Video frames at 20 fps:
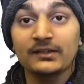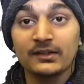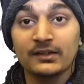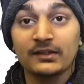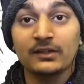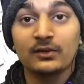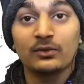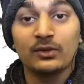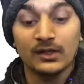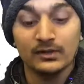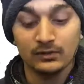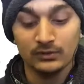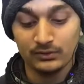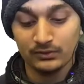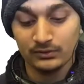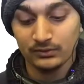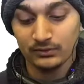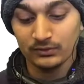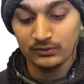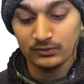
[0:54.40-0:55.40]
दे सकता हूँ हाँ
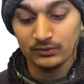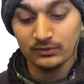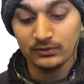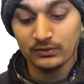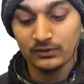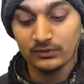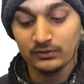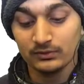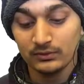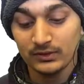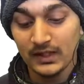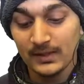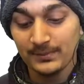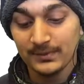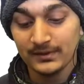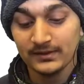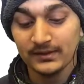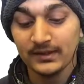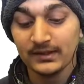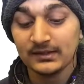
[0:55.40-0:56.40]
दोस्तों तो दोस्तों यहाँ पे
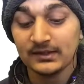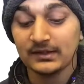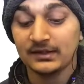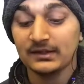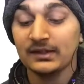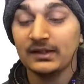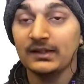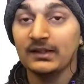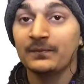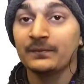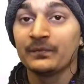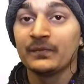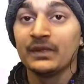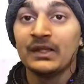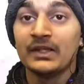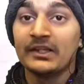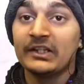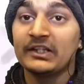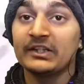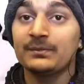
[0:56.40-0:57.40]
देख सकते
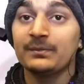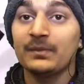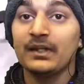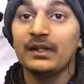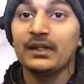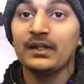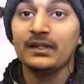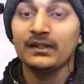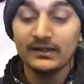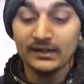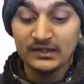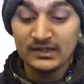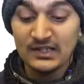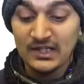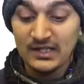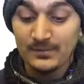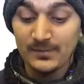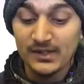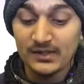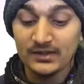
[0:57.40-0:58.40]
हैं इसमें इतने सारे
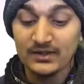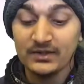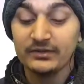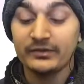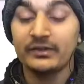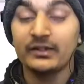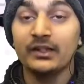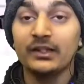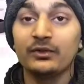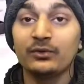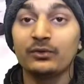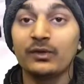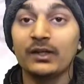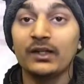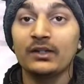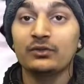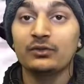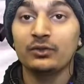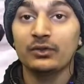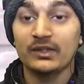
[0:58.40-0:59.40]
मैसेज डिलीट हुए हैं
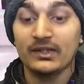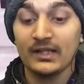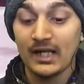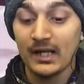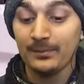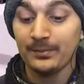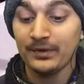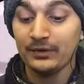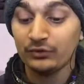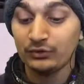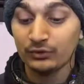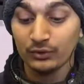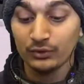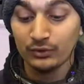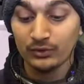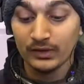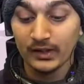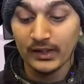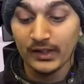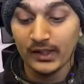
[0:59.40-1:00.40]
जो कि यहाँ पे सो हो
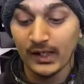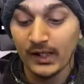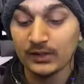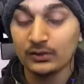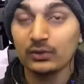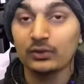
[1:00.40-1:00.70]
रहे हैं हाँ